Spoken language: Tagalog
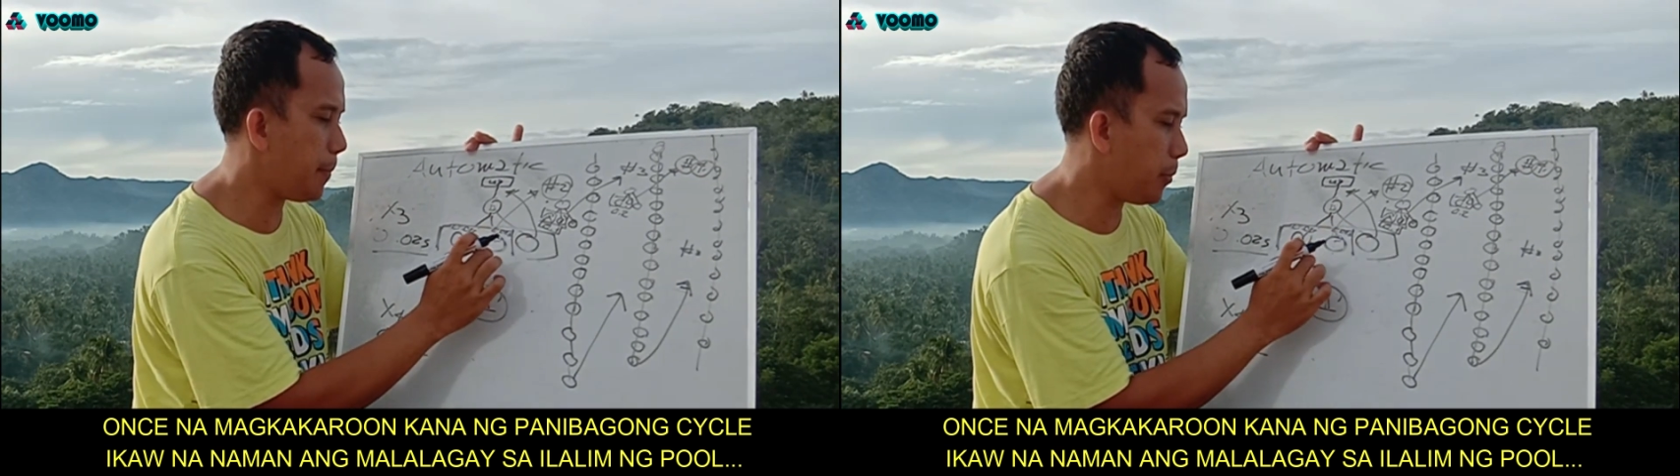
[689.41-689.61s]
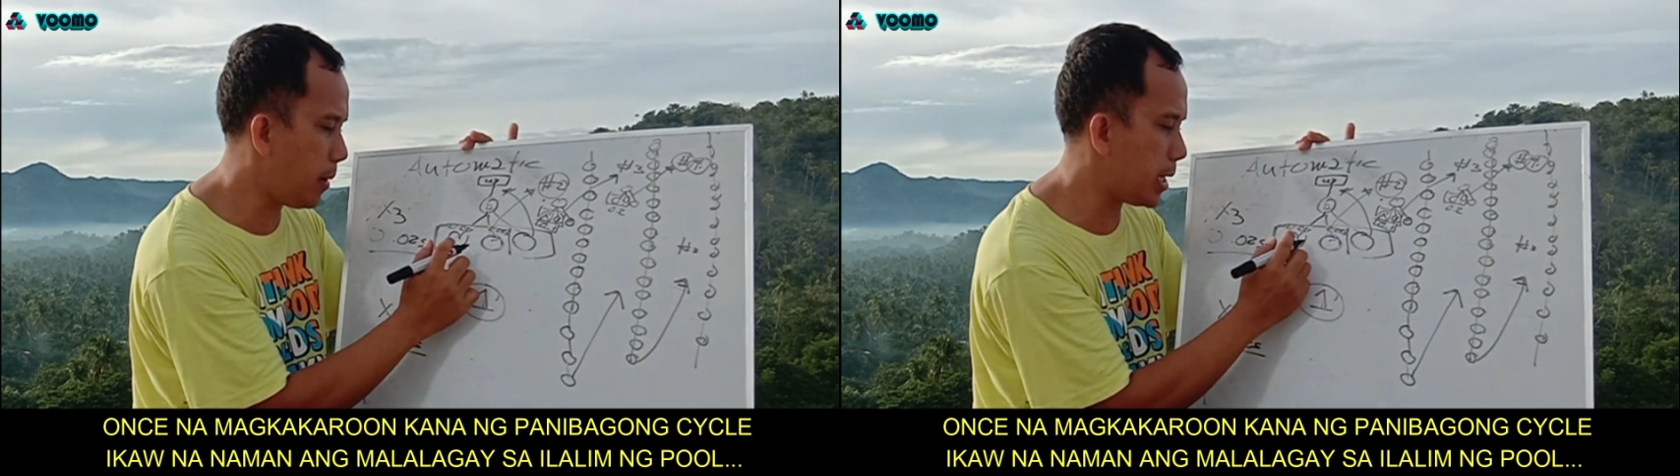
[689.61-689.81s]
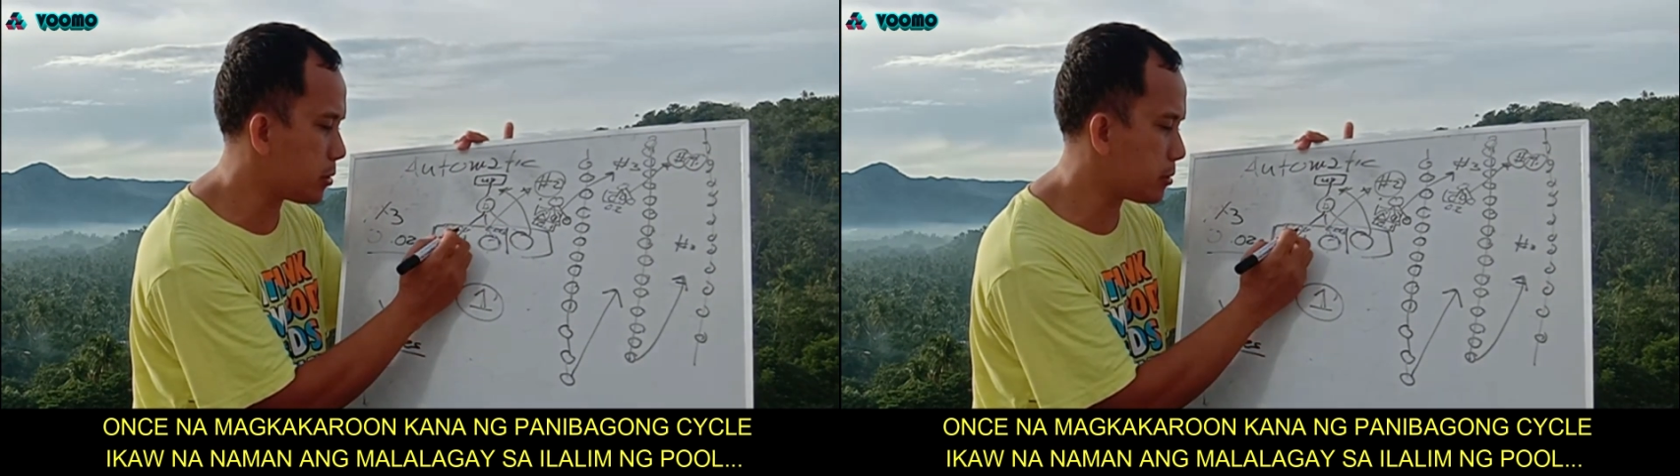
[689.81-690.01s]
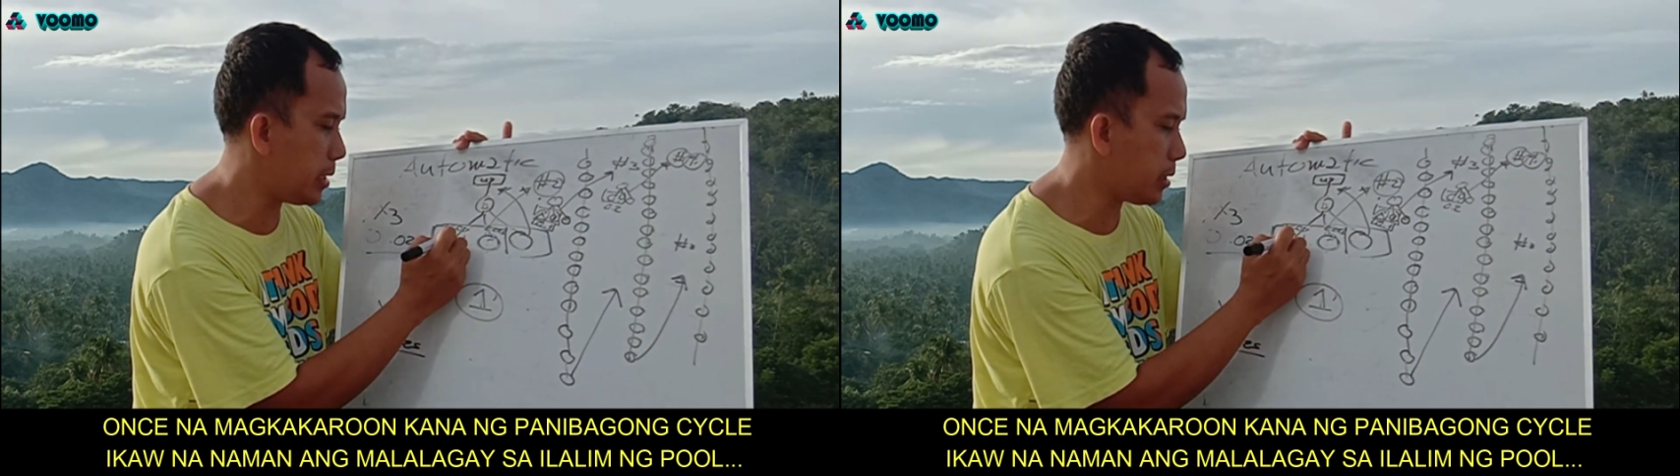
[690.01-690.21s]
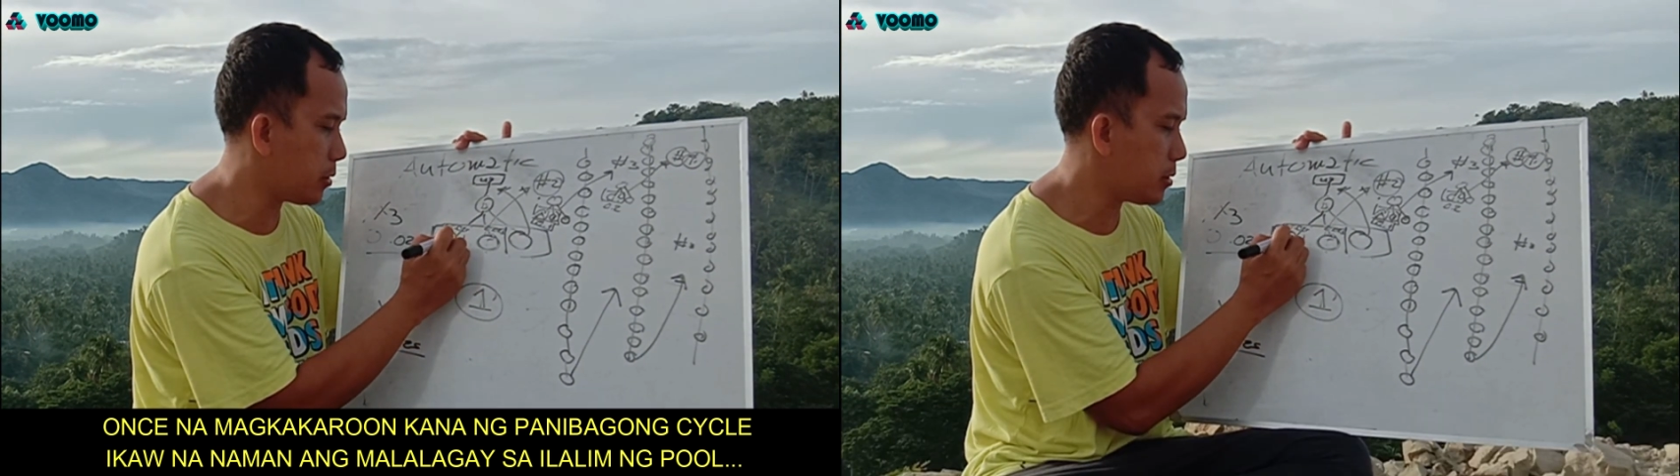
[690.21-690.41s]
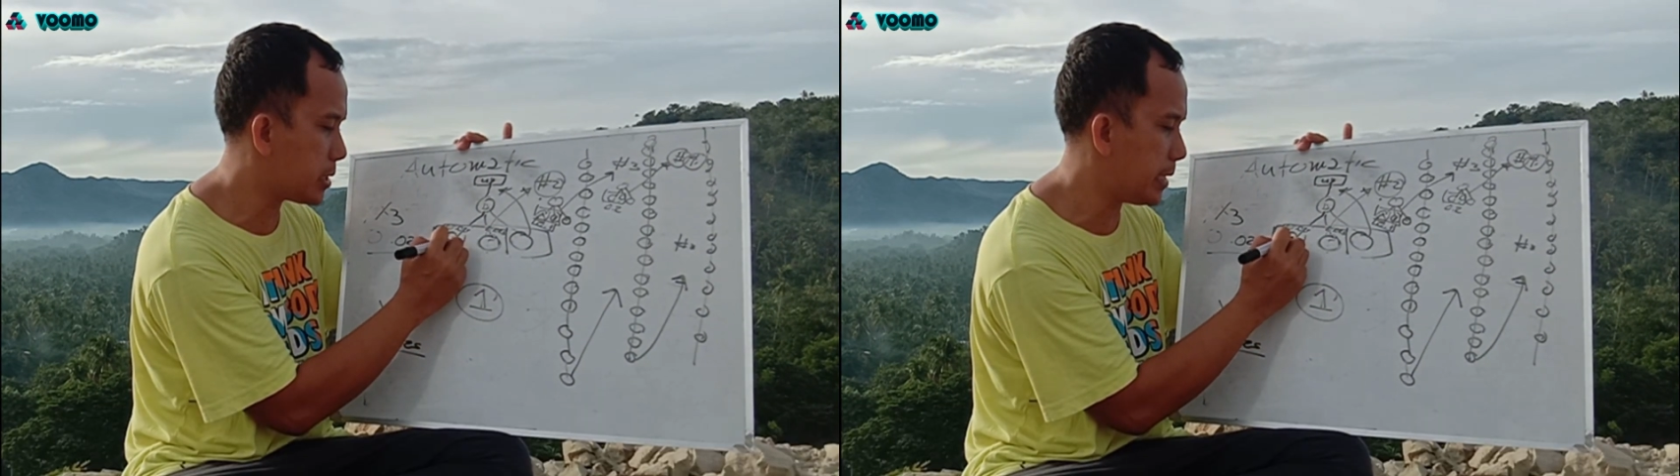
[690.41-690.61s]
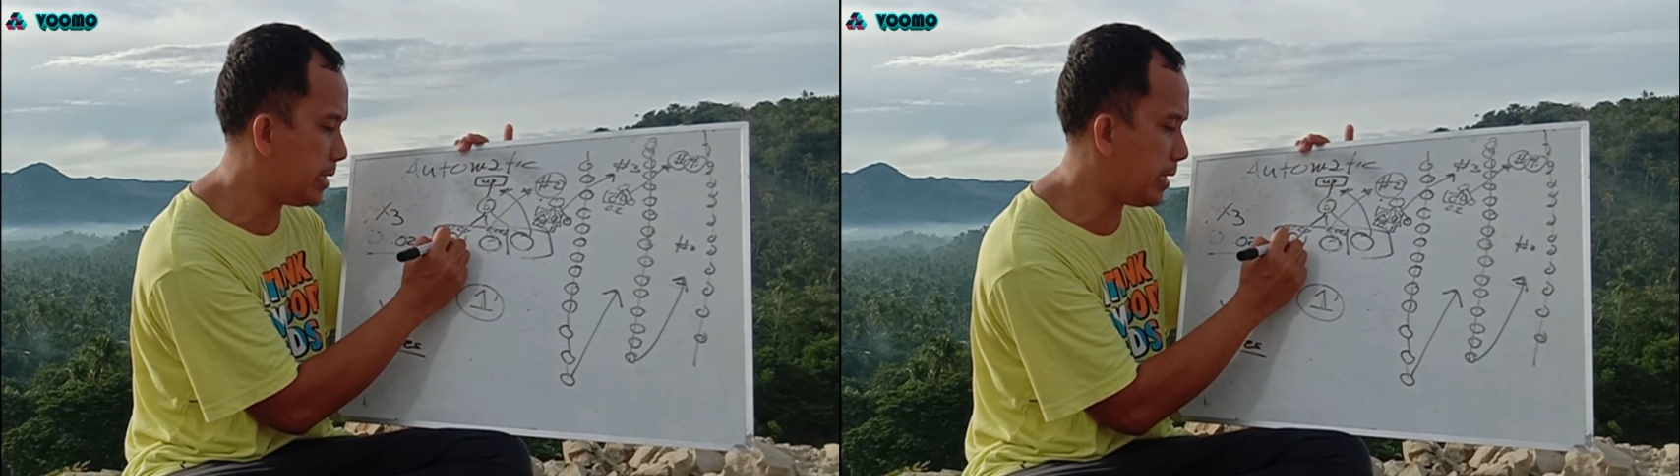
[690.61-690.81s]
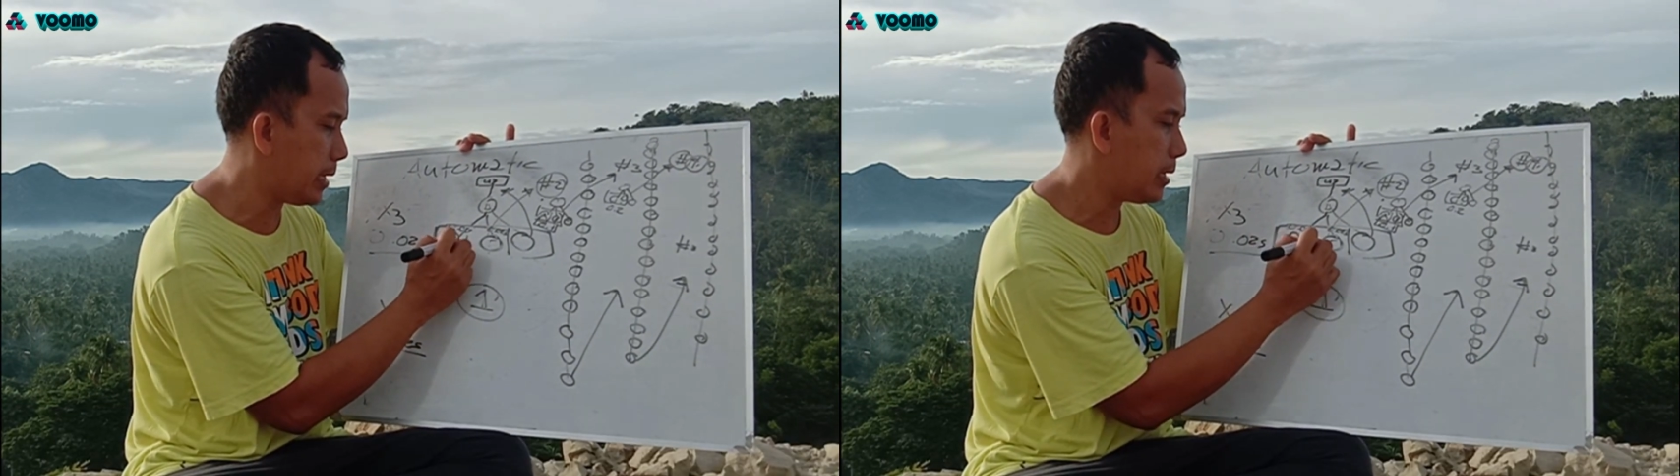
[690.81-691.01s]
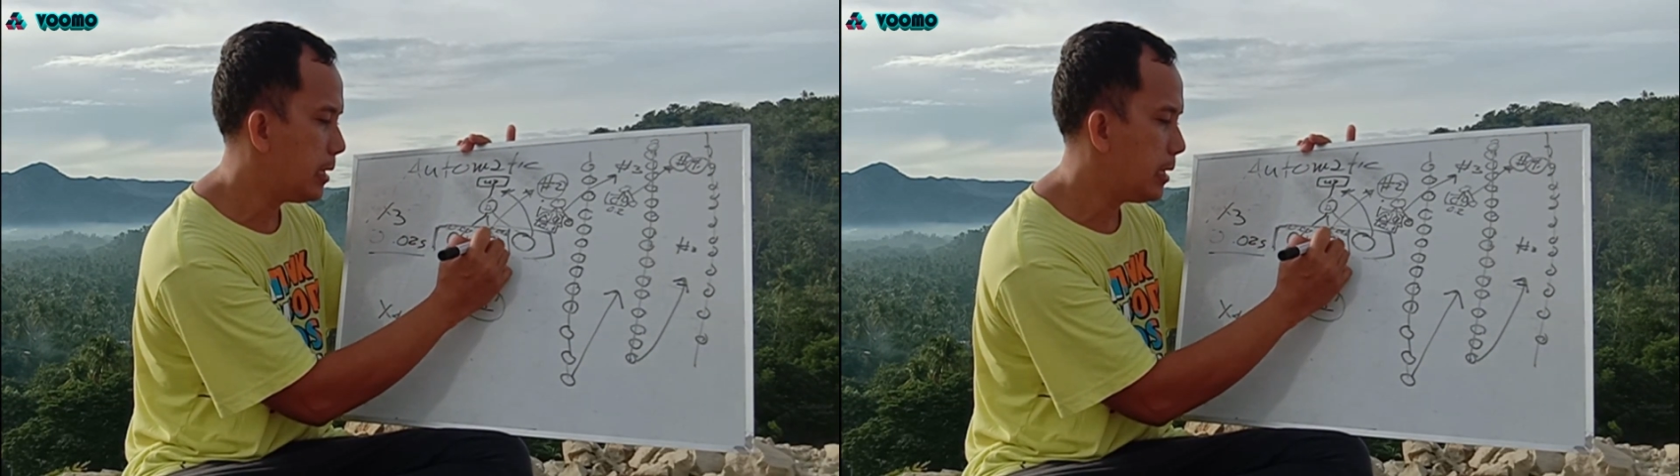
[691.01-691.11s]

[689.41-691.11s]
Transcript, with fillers: pumasok dito si D,